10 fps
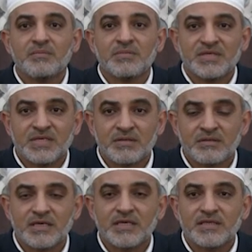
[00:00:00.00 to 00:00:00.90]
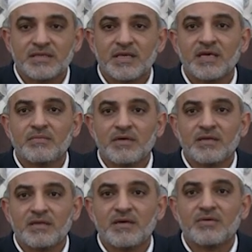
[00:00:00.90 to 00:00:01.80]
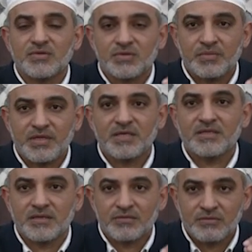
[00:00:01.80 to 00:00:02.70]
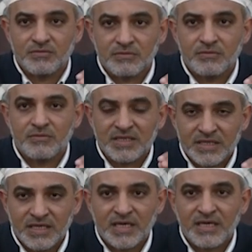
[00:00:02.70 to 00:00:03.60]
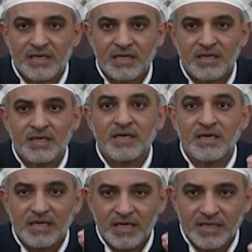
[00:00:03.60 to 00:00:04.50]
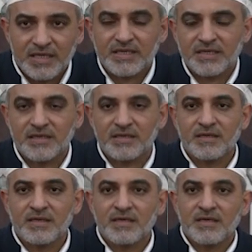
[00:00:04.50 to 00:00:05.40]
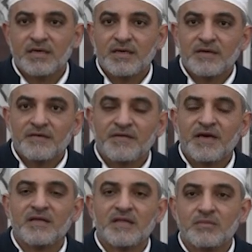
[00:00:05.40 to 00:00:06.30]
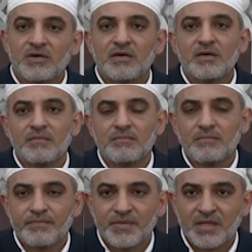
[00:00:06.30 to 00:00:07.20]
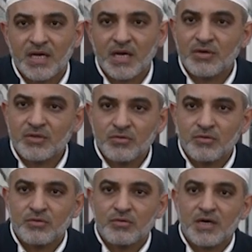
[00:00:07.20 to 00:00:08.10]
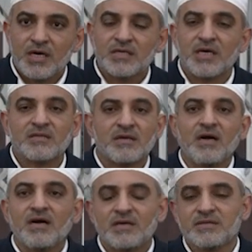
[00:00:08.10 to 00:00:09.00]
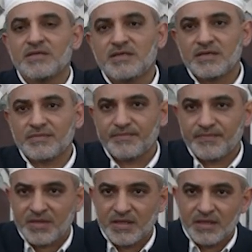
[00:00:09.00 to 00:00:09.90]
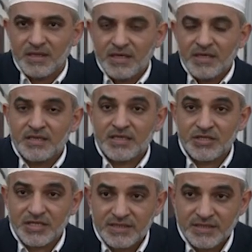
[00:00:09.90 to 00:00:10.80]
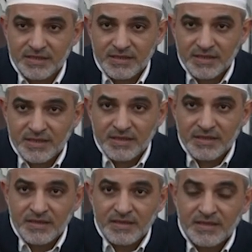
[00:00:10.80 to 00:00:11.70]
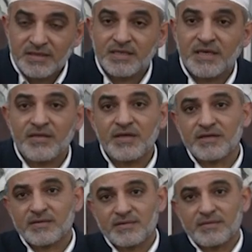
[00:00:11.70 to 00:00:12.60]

بصدق تاب الله سبحانه وتعالى عليه في هذا المقام أود أن أطرح قضية نجد عند الكثير